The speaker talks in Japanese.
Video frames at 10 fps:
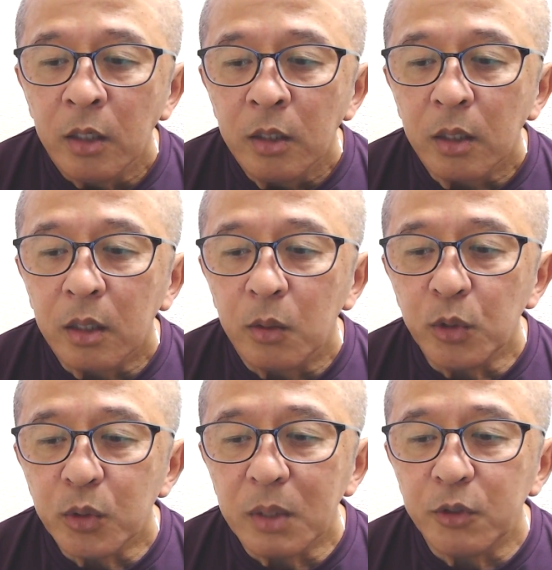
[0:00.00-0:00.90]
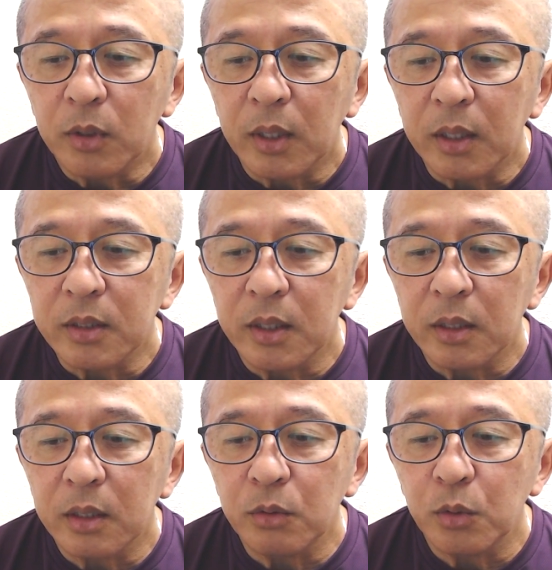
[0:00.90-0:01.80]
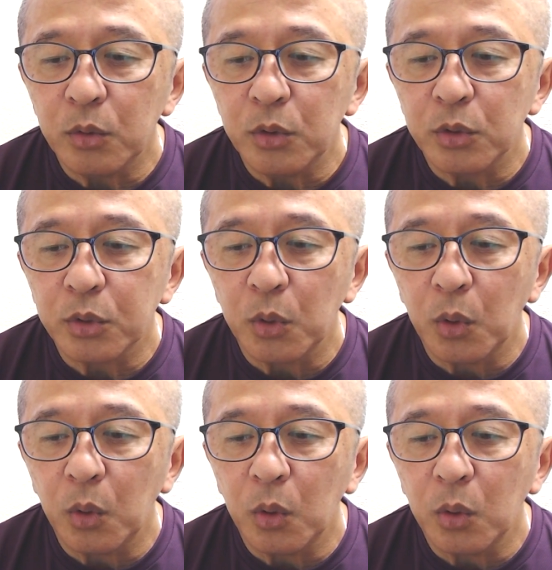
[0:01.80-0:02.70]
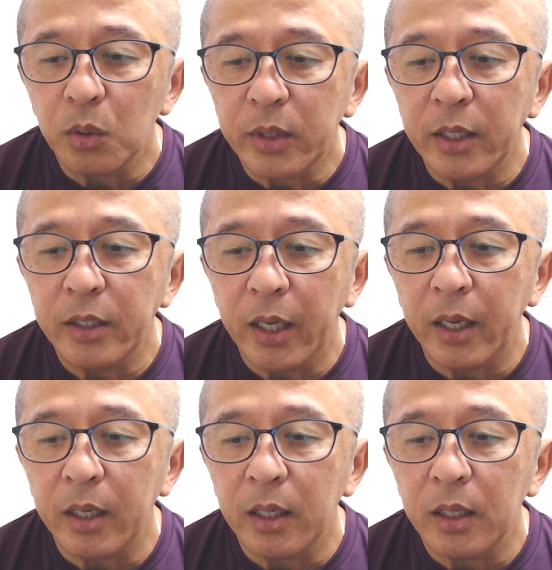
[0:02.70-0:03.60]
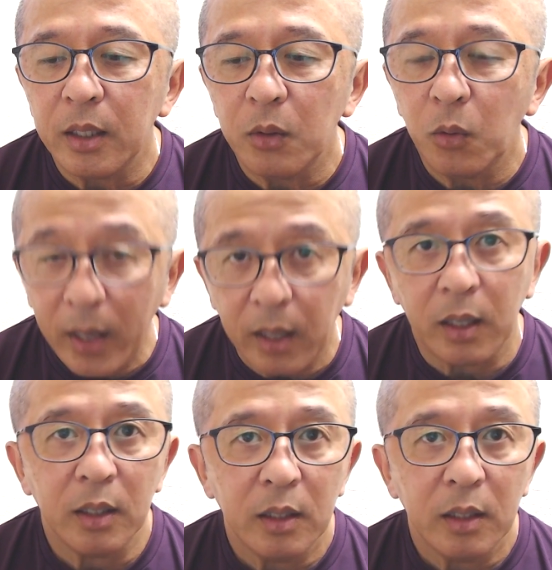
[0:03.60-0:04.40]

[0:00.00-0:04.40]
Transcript: だから、労使トラブルの解決に当たるという、その、点では、